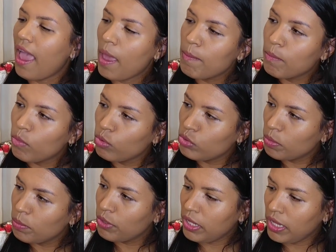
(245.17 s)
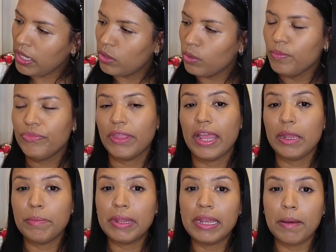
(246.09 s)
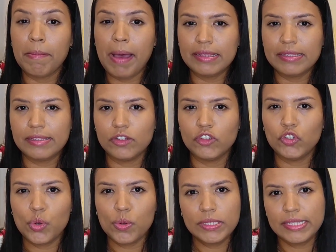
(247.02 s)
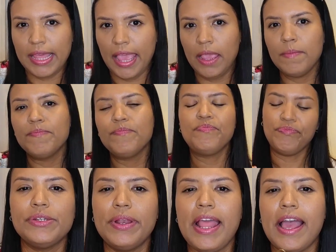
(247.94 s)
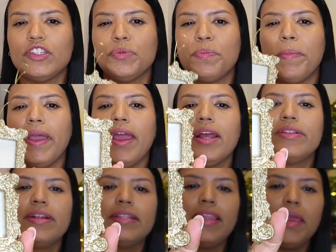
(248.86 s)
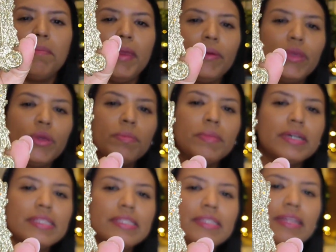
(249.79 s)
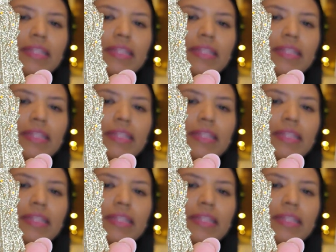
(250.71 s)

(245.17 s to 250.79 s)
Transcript: É muito bonito. Ele brilha bastante, eu gostei. Se olhar de perto, ele tem meio que umas